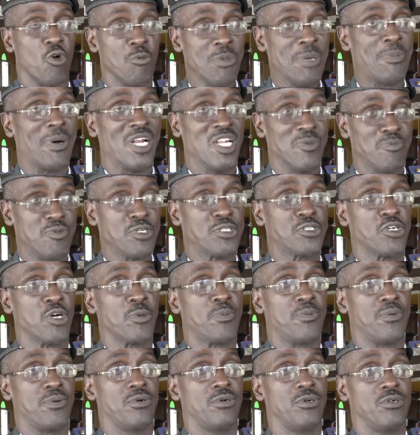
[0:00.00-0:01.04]
commis par le bishop
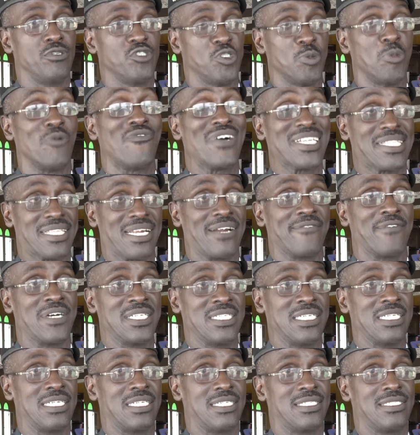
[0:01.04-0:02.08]
de pouvoir
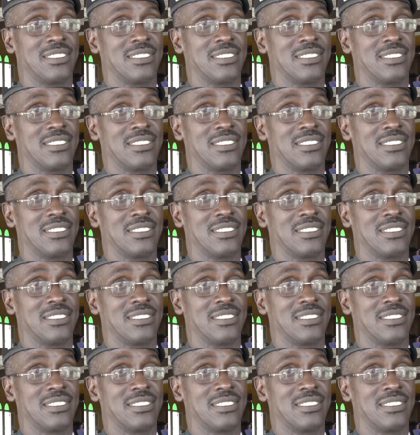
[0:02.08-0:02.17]
travailler.